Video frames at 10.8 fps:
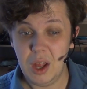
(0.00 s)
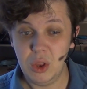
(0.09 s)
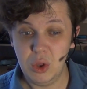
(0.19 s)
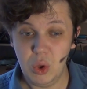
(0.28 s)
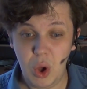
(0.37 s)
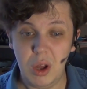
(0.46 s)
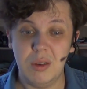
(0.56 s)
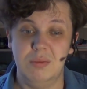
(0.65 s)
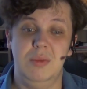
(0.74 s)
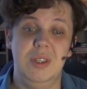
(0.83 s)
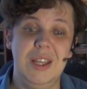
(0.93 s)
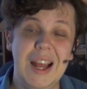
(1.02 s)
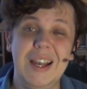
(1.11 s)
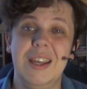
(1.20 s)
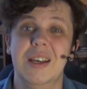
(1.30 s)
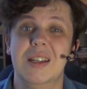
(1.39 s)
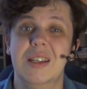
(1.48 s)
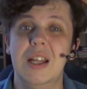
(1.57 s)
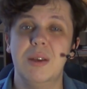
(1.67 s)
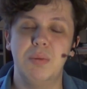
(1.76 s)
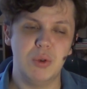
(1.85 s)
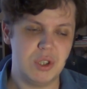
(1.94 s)
Но далее
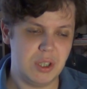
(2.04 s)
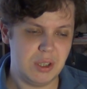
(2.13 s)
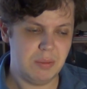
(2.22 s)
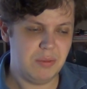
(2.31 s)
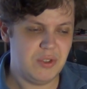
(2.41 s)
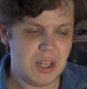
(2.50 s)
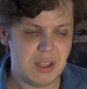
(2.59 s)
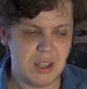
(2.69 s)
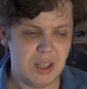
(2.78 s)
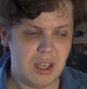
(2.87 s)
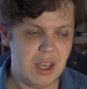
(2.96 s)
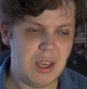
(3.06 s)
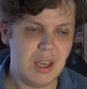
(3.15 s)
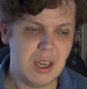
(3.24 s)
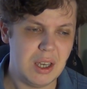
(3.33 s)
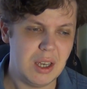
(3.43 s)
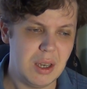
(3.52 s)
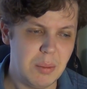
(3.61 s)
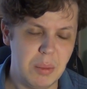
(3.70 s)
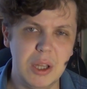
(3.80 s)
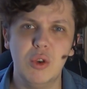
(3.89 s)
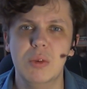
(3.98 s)
надо просто взять и
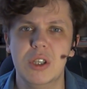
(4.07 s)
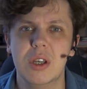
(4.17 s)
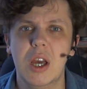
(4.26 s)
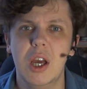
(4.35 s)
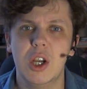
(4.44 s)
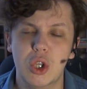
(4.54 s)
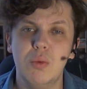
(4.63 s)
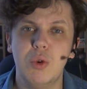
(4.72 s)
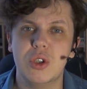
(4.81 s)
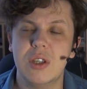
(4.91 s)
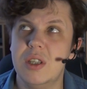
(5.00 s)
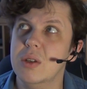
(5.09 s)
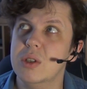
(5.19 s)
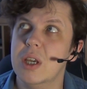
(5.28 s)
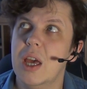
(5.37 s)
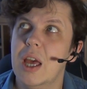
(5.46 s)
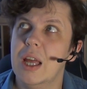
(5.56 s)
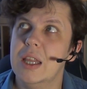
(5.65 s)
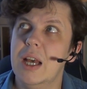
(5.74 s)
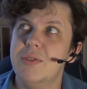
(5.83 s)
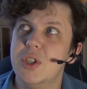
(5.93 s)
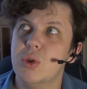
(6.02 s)
подумать, что можно сделать.
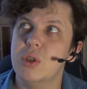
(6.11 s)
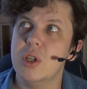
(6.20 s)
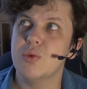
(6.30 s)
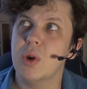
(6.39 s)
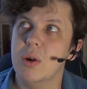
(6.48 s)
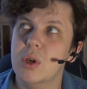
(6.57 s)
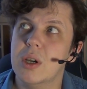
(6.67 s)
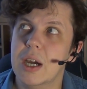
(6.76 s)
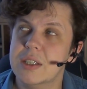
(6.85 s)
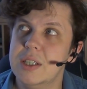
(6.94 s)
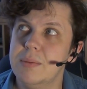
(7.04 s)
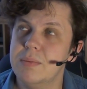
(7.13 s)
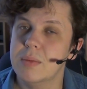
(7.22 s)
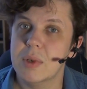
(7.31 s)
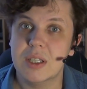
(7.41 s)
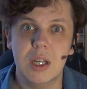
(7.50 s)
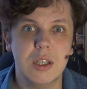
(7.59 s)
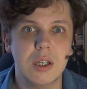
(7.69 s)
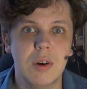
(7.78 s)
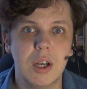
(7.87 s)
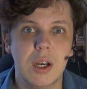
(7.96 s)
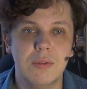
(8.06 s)
На встроенной звуковой карте кстати
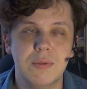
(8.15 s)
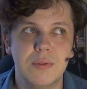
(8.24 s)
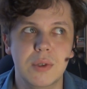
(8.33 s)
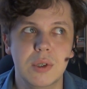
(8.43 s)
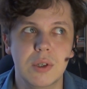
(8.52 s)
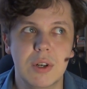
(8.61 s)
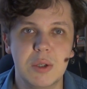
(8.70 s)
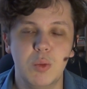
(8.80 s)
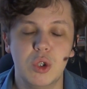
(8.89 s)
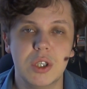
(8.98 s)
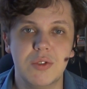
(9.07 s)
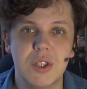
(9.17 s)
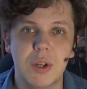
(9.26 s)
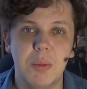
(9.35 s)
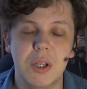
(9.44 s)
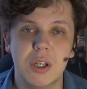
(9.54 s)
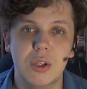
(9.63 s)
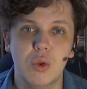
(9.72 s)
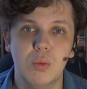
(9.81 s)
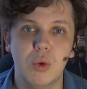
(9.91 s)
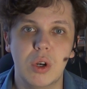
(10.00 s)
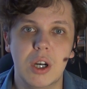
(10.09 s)
говоря, возможно, в современных
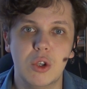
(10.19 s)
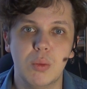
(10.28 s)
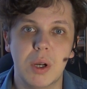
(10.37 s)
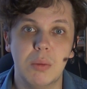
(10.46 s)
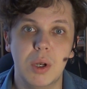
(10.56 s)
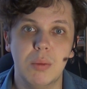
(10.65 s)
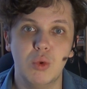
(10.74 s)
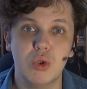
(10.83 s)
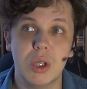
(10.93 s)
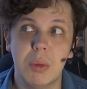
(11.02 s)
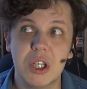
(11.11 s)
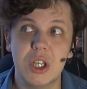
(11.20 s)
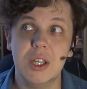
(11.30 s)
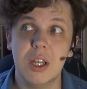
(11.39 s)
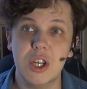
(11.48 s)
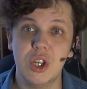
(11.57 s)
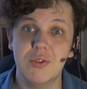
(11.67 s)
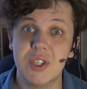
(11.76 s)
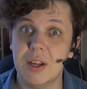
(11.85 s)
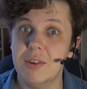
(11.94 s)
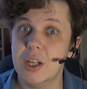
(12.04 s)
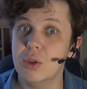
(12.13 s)
ноутбуках эту проблему уже обошли и начали
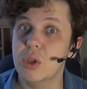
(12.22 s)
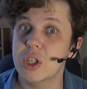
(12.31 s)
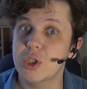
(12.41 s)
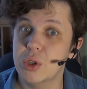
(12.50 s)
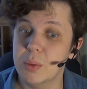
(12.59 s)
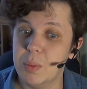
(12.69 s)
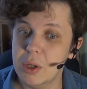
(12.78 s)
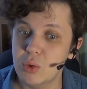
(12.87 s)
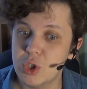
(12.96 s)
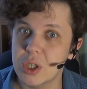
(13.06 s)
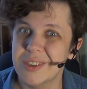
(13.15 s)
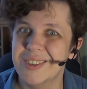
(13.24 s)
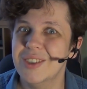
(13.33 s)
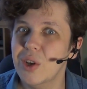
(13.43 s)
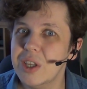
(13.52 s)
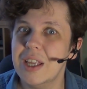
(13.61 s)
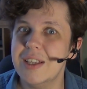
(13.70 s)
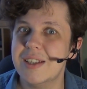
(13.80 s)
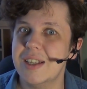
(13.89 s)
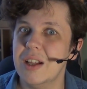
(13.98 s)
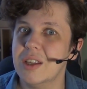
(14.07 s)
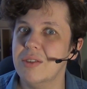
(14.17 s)
вставлять туда что-то получше, но я не
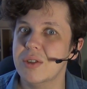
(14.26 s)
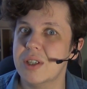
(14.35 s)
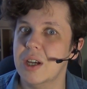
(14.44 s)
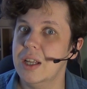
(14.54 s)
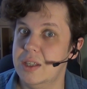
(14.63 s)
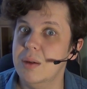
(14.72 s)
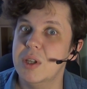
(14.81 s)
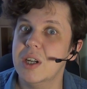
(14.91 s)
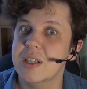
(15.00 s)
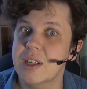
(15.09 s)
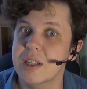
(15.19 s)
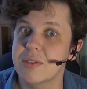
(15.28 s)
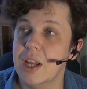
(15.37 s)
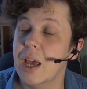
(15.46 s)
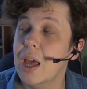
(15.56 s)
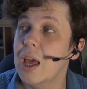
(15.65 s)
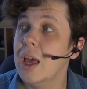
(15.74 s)
сталкивался, хотя мне рассказывали.